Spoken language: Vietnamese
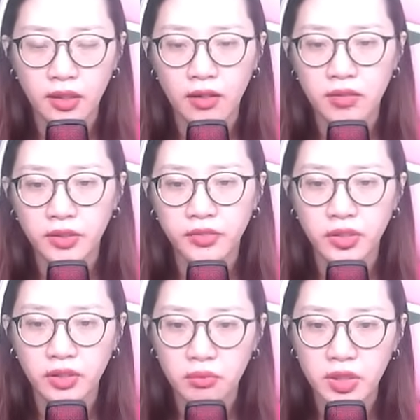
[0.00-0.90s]
Lương
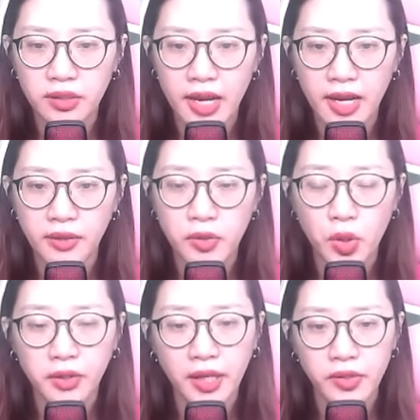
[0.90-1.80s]
Phương bước ra,
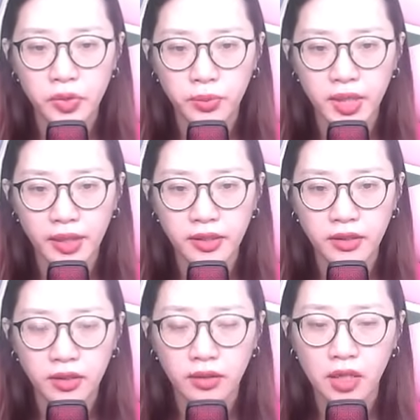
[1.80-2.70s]
đôi tay run rẩy,
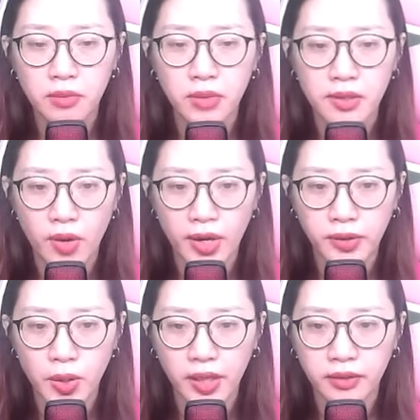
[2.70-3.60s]
thân mình loạng
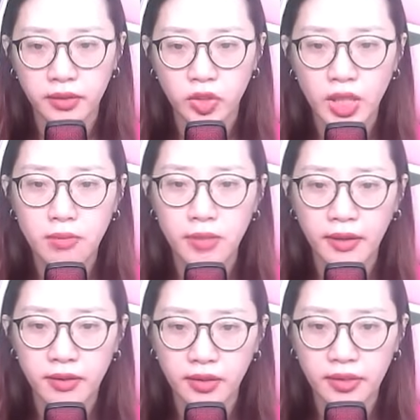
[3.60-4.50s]
choạng, sắc mặt
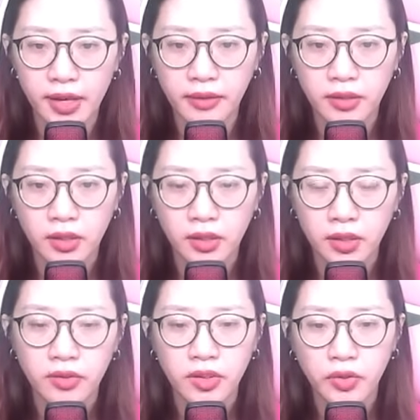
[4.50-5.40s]
nhợt nhạt,
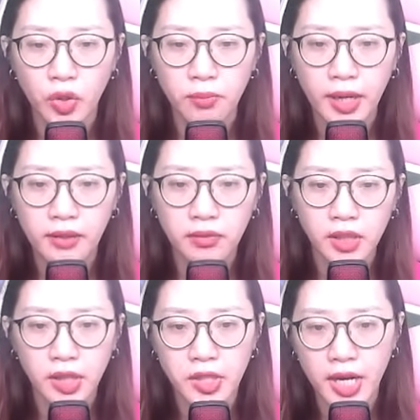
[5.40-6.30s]
nhưng đôi mắt
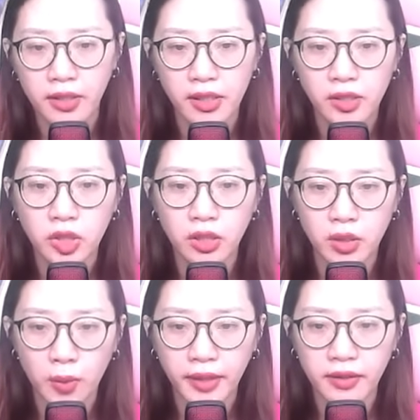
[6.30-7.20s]
thì tràn đầy
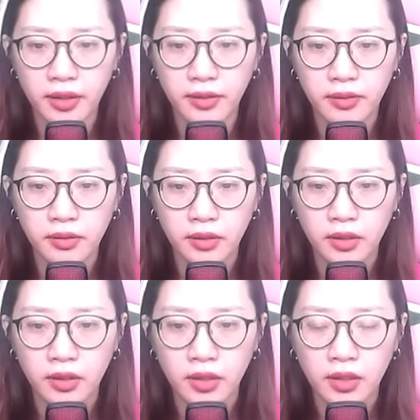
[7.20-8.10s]
sự oán hận.
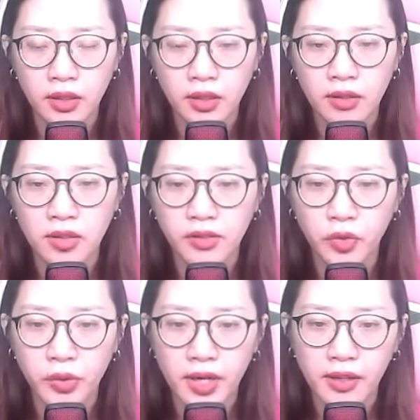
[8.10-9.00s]
Lương
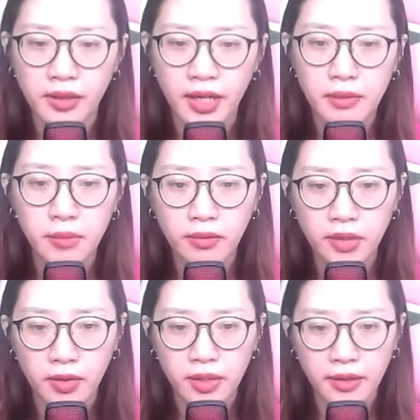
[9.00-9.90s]
phu nhân ánh mắt
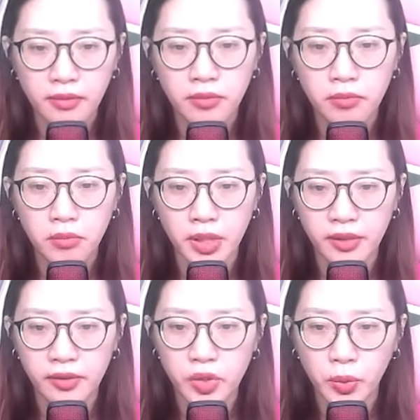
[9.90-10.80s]
lo lắng,
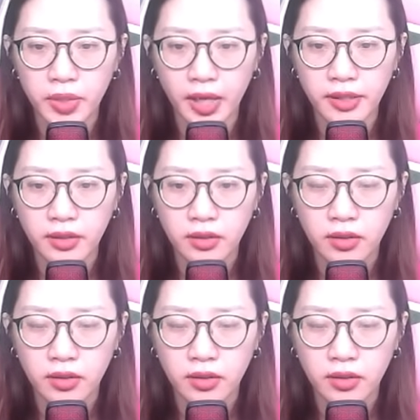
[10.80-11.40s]
miệng run rẩy.